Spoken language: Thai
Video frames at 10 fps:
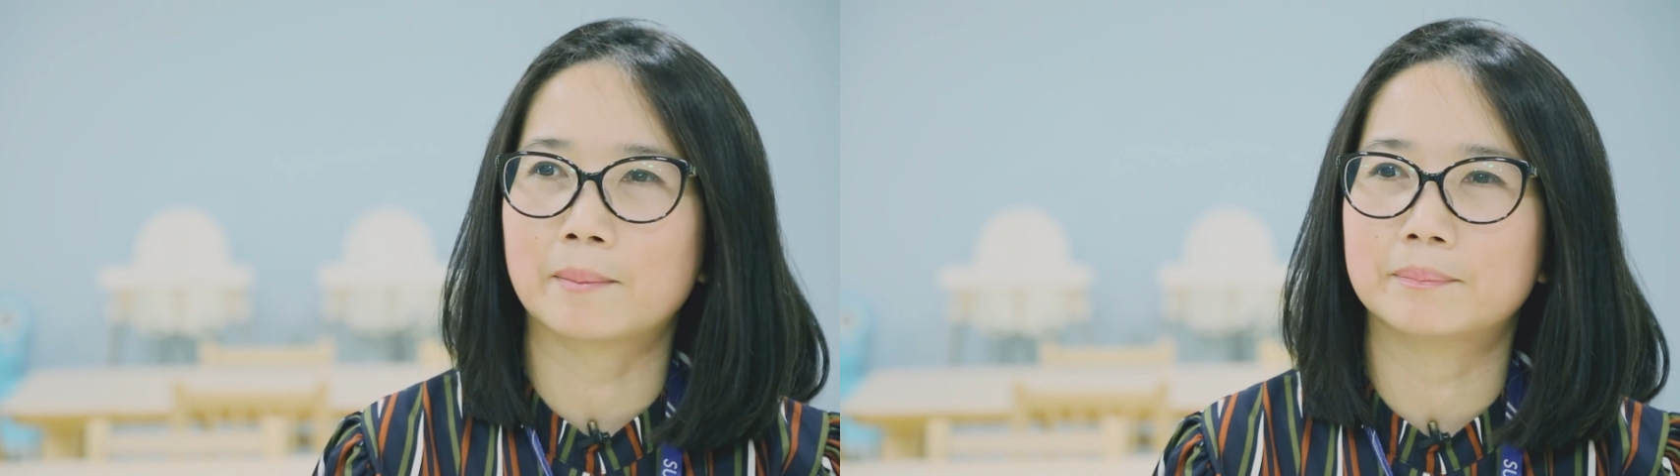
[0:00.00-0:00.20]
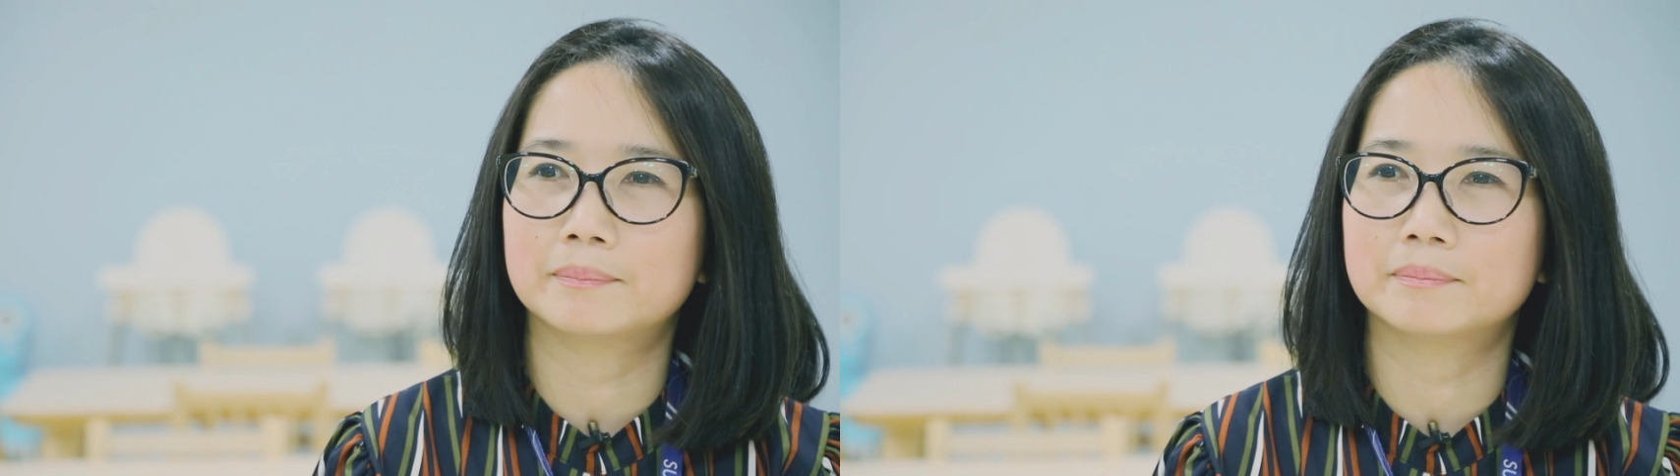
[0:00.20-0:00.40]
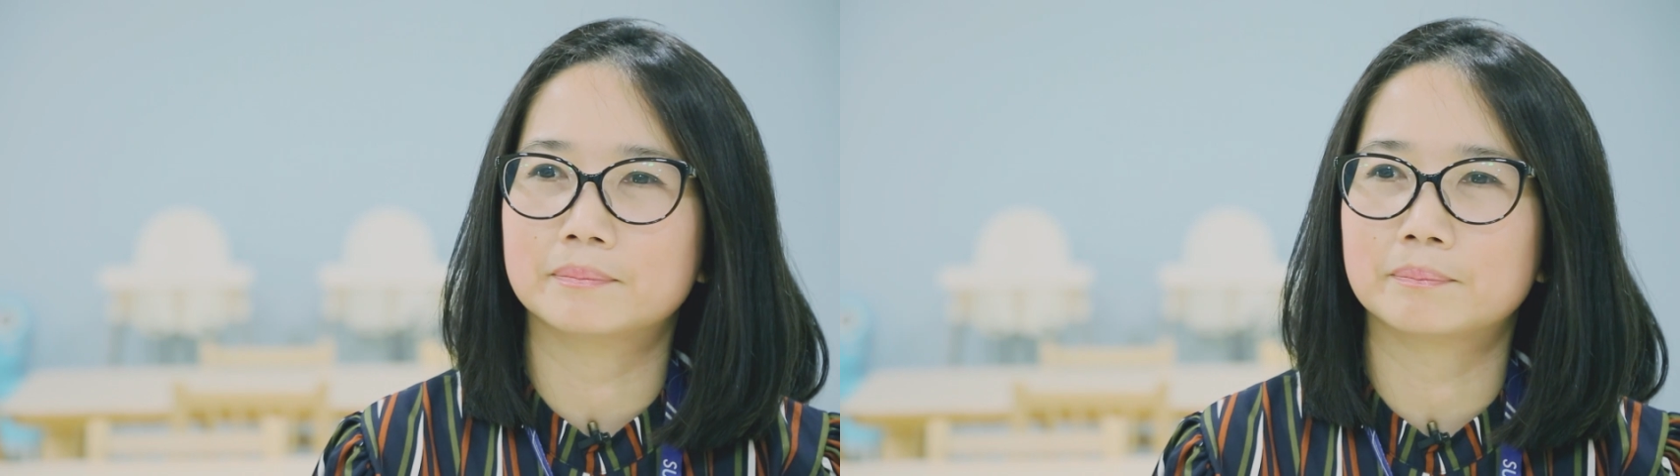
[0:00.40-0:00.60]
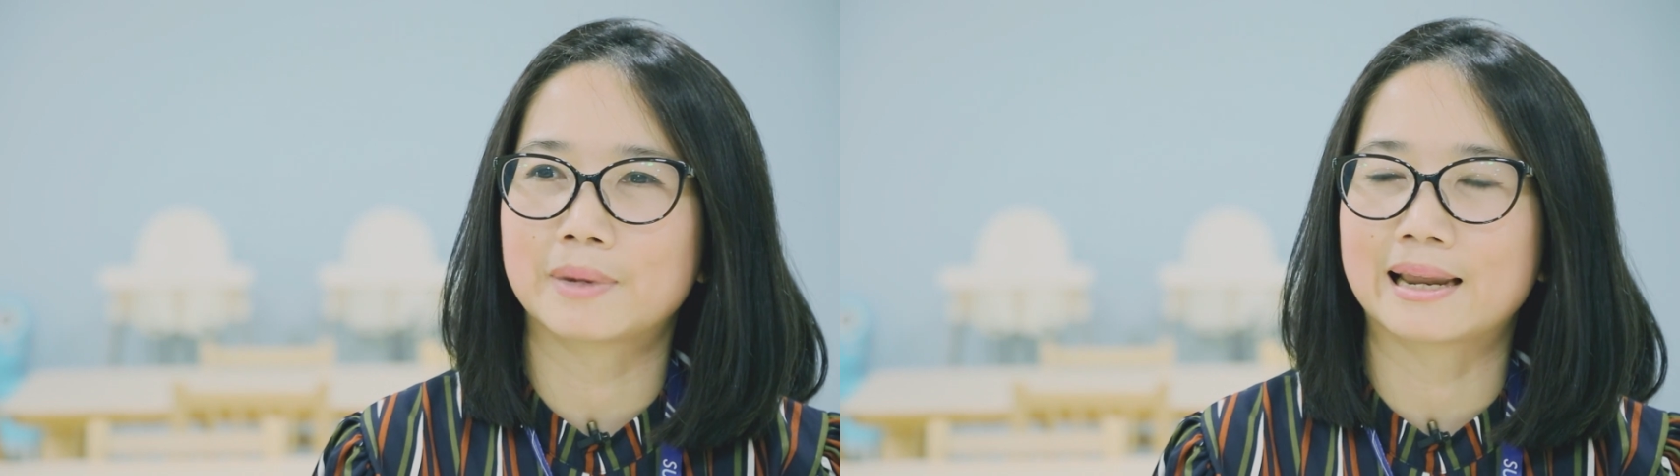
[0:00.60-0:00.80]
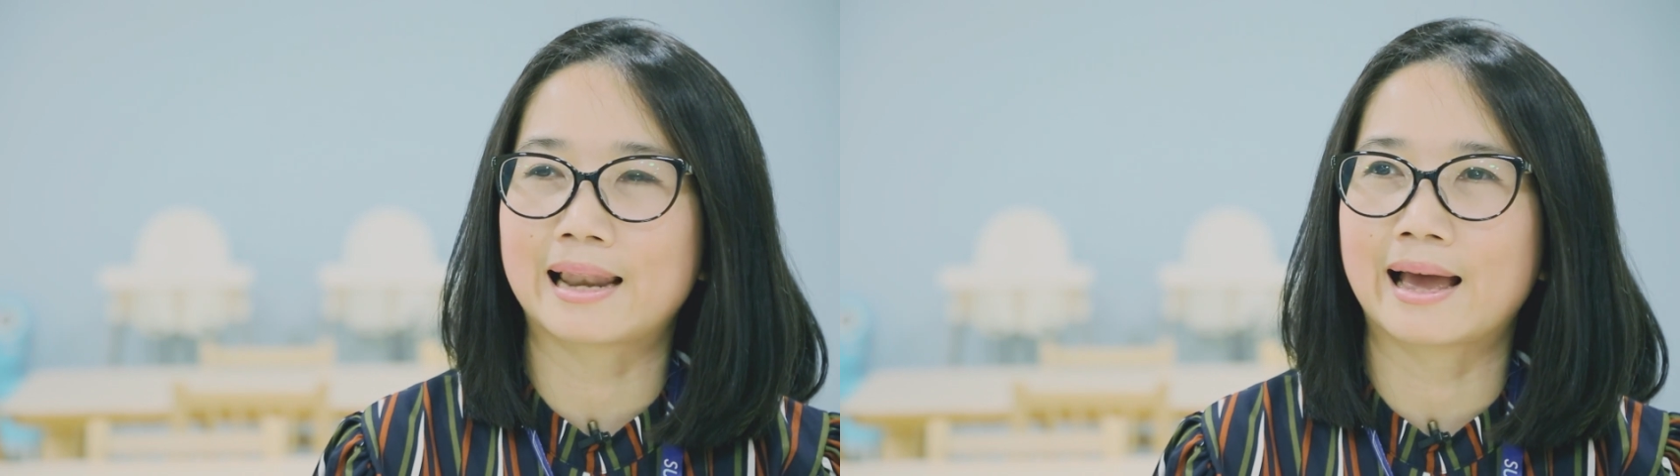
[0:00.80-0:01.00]
บ
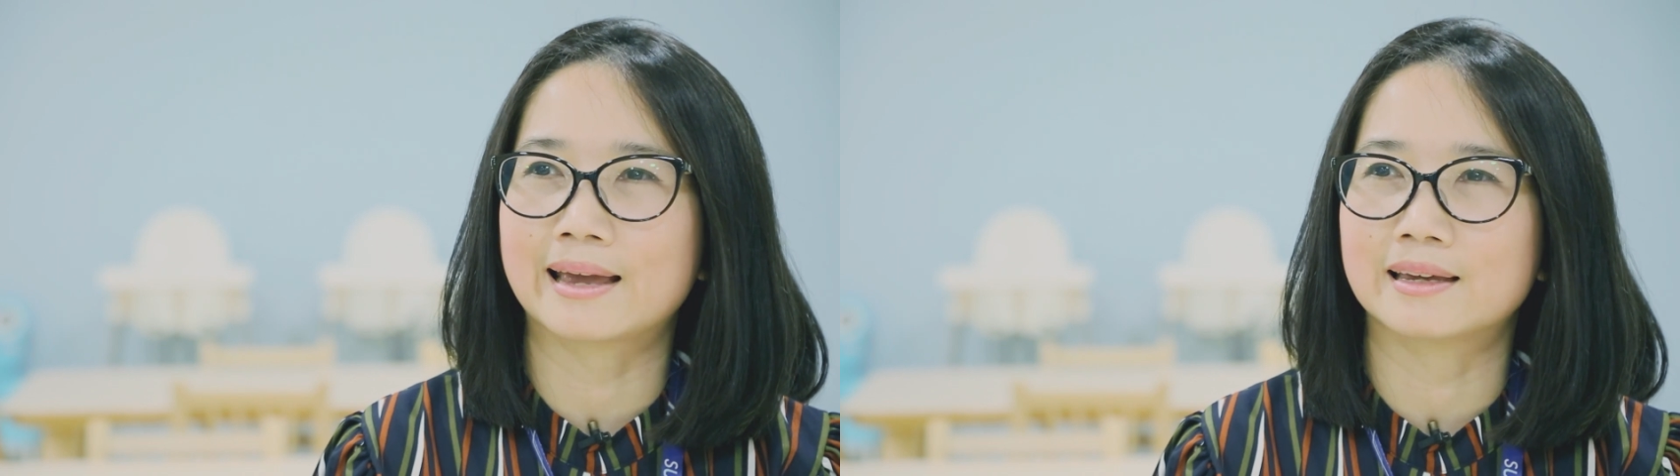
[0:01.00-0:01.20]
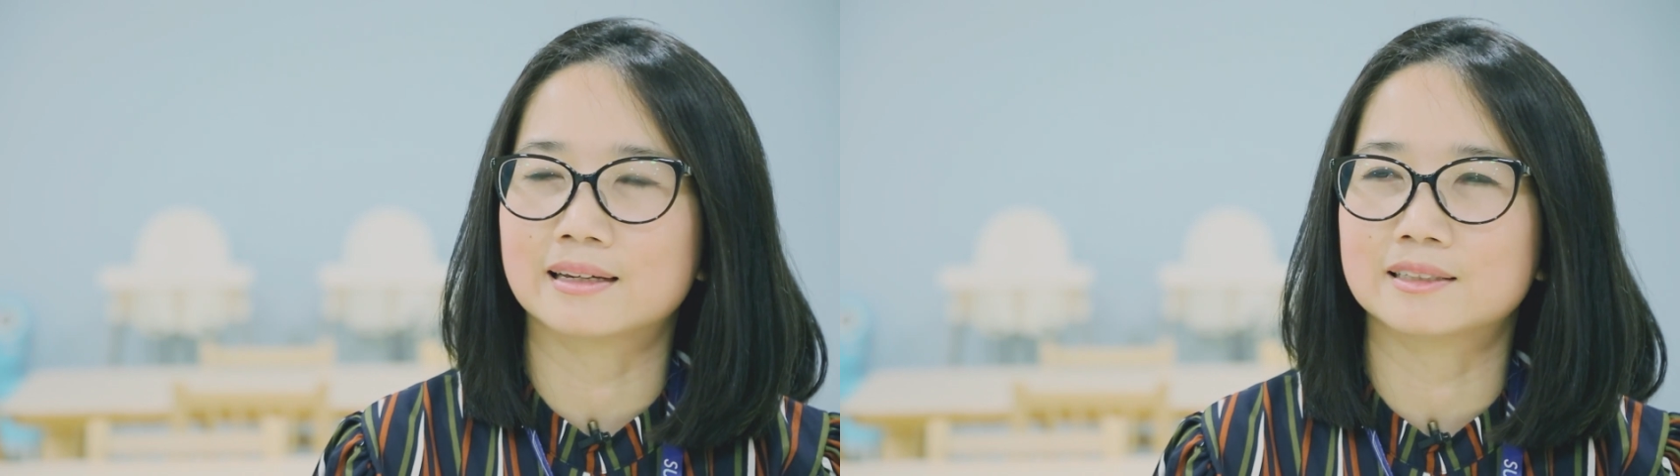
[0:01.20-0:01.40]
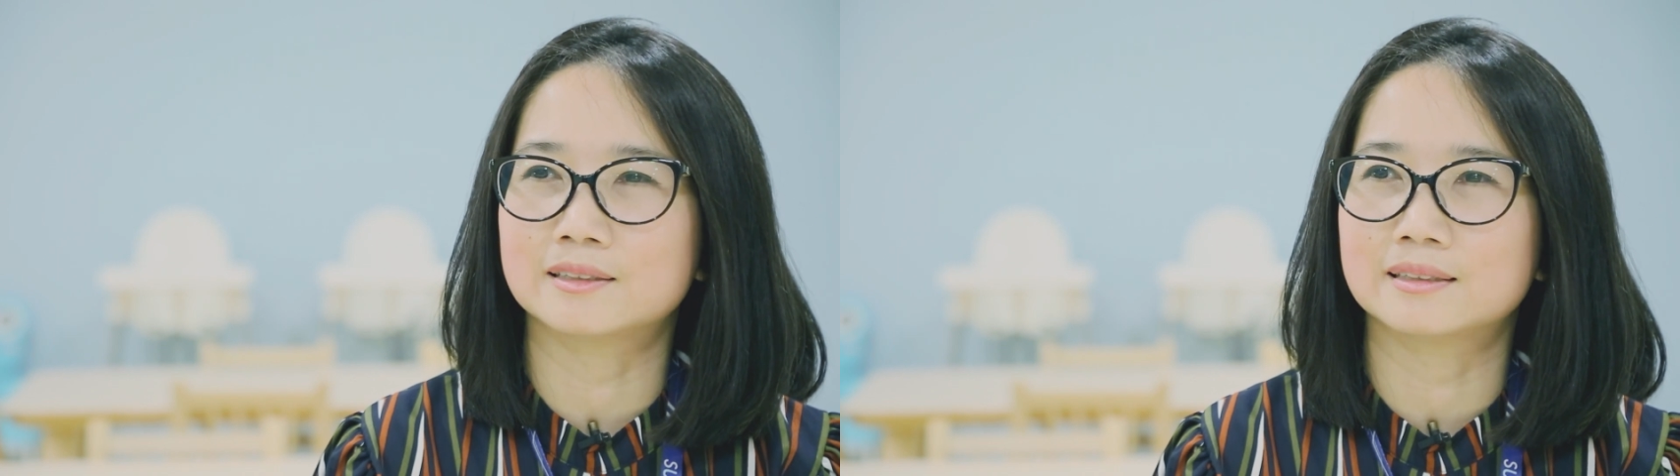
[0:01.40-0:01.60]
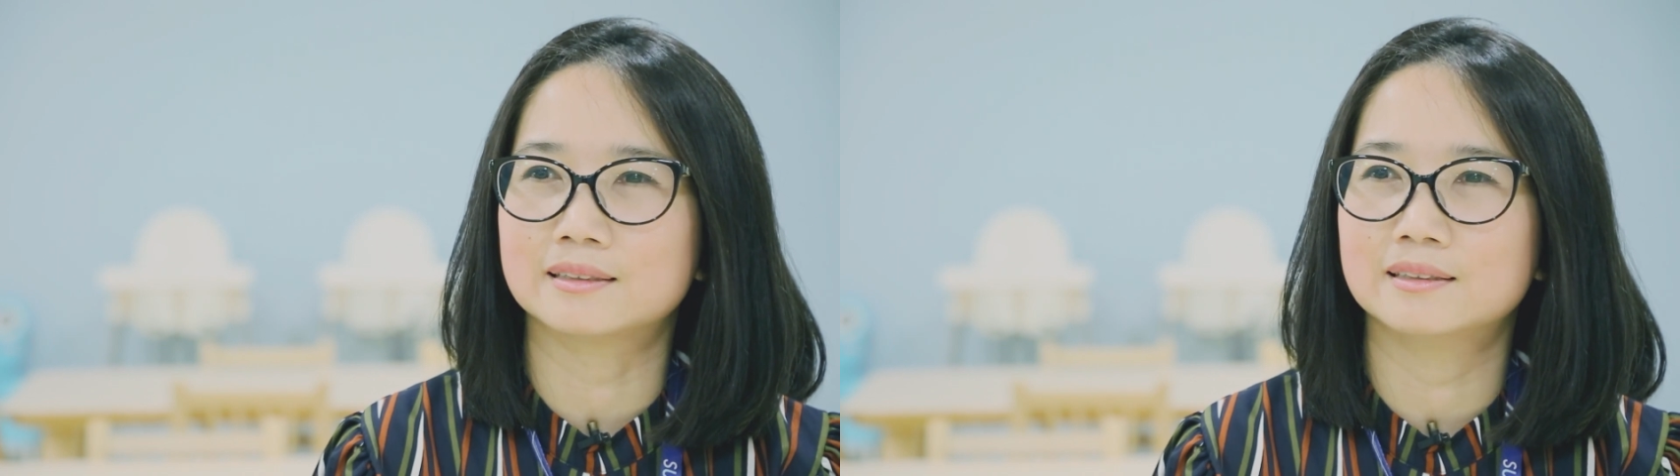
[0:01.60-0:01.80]
เป็นอะไรคือ